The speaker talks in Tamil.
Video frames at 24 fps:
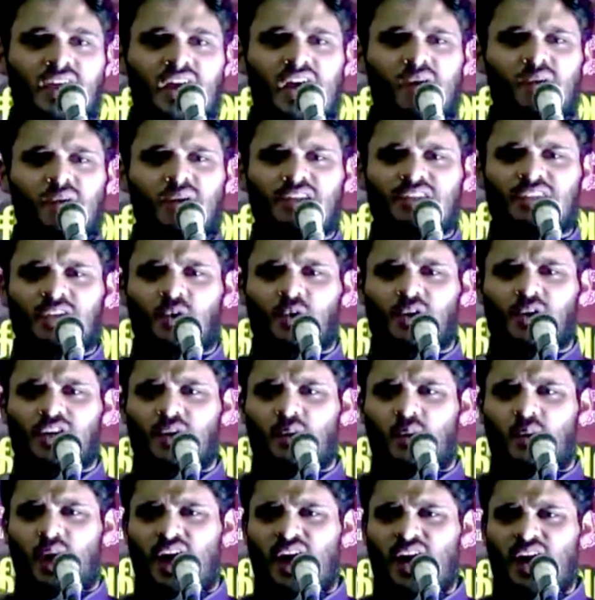அவர் தன்னுடைய
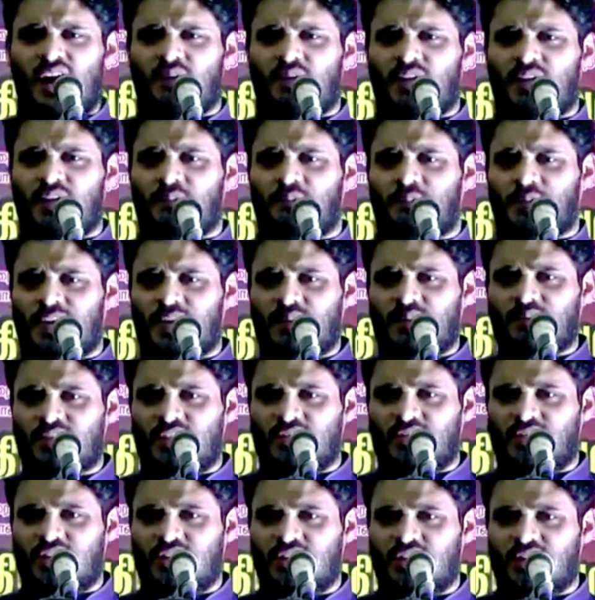வாழ்வில்
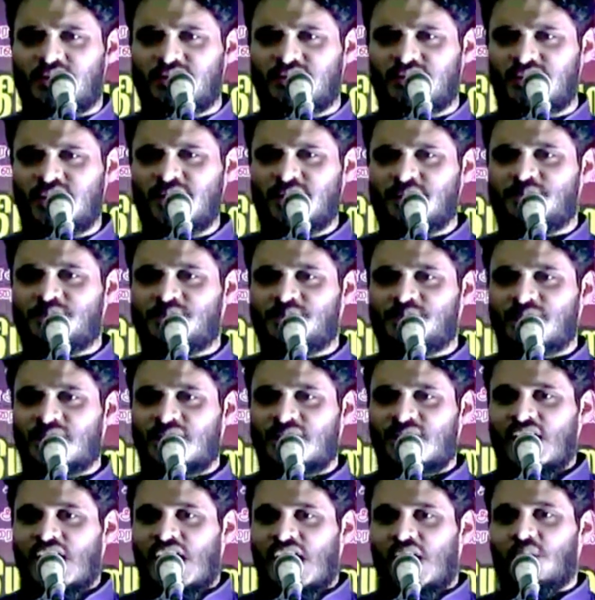பிறந்ததிலிருந்து
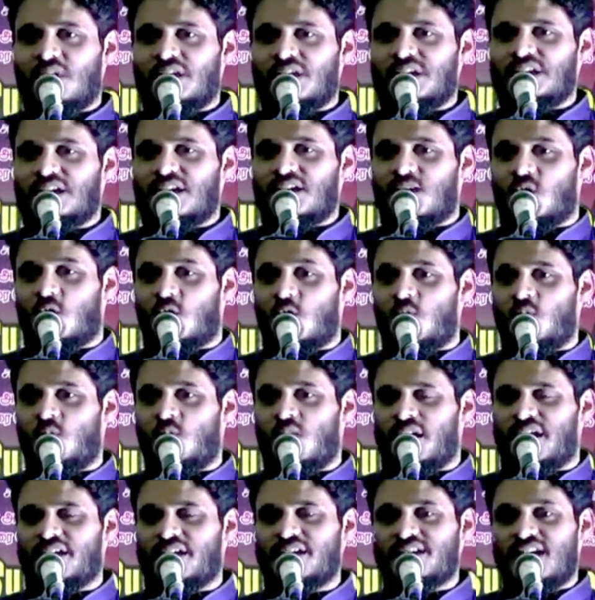அவர் இறக்கும்
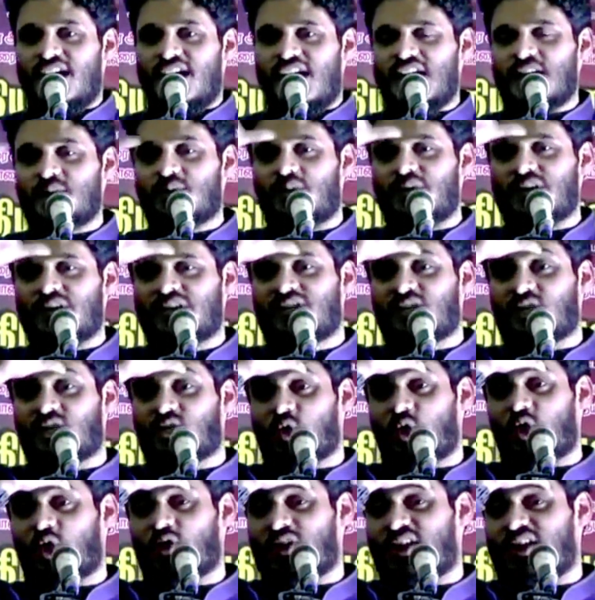வரை அனுபவித்த
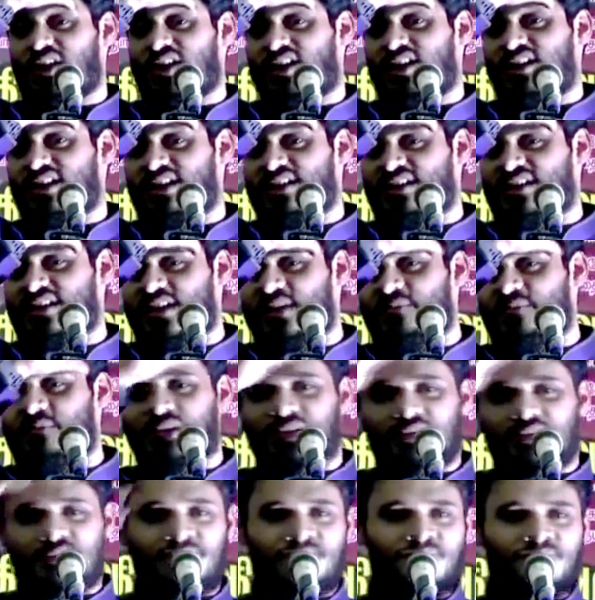சோதனைகள் என்ன
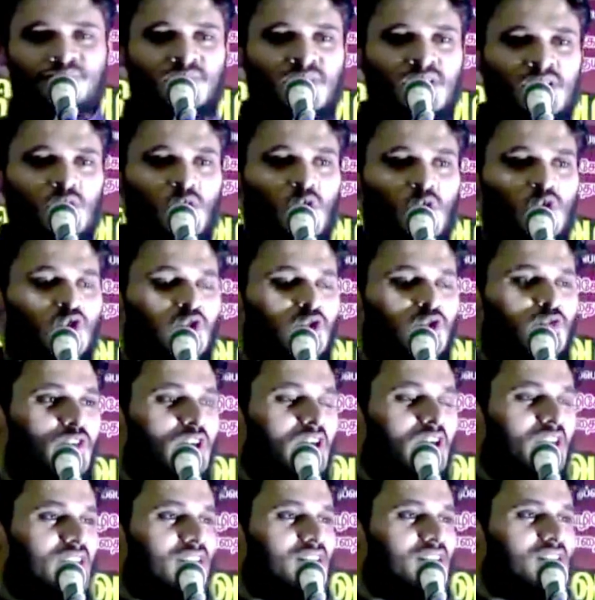என்பது யூசுப்
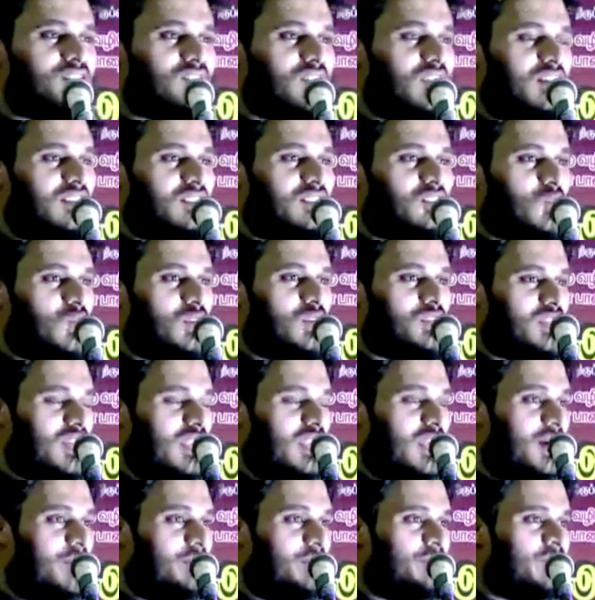அலி இஸ்லாத்து
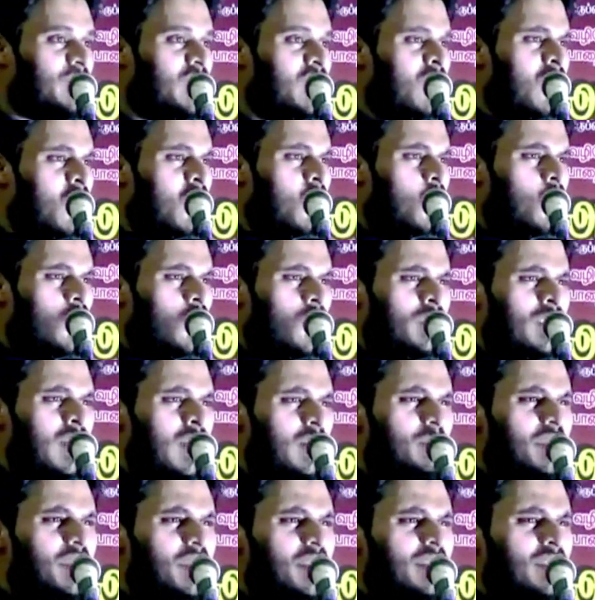வசலாம் ஒரு
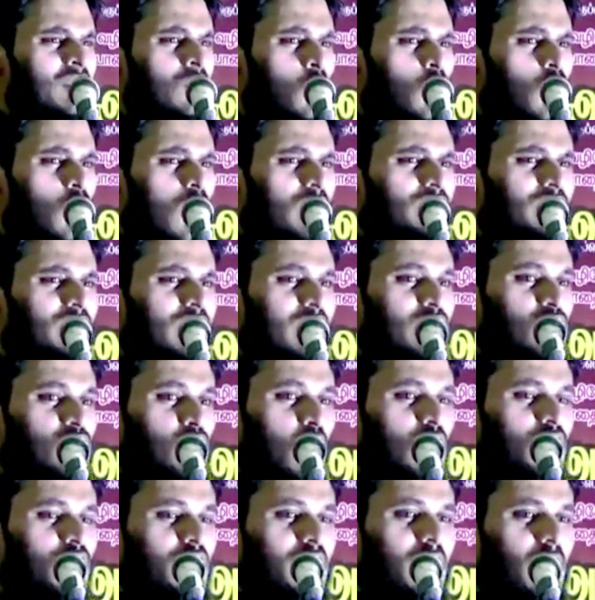நபியின் குழந்தை
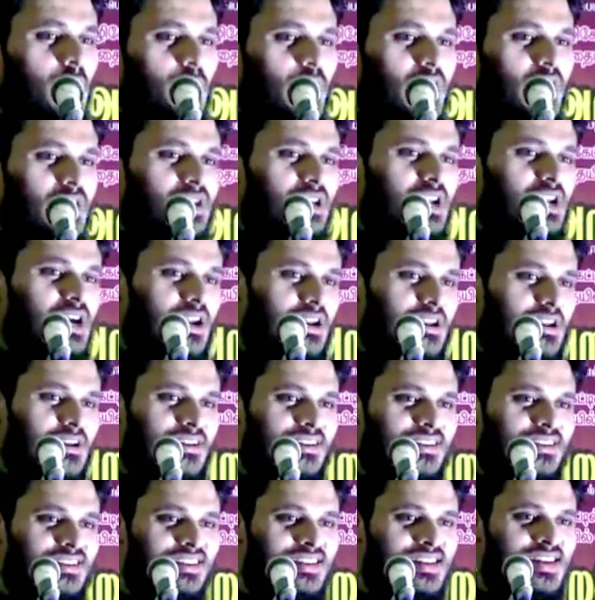சோதிக்கப்படுகிறார்
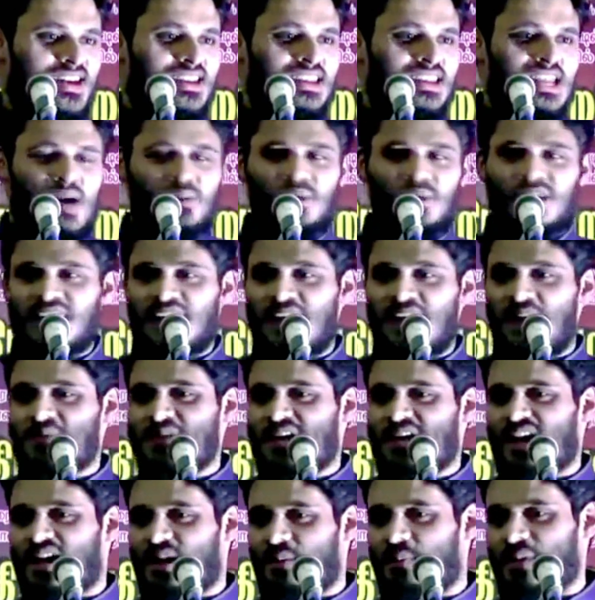நாமெல்லாம்
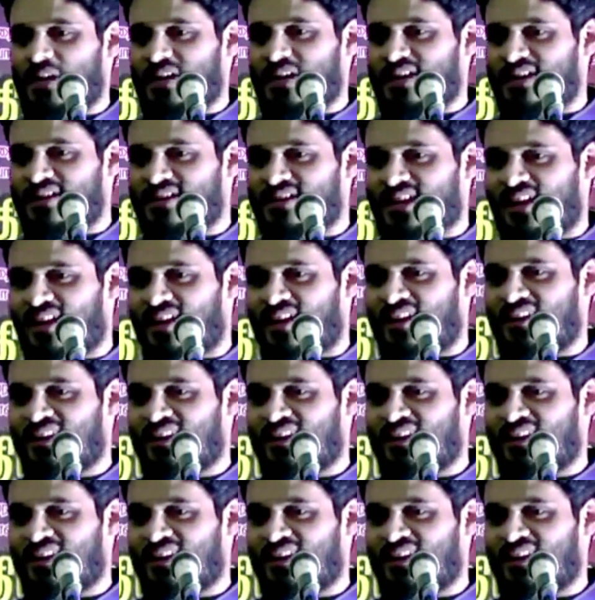யார் அப்படி என்றால்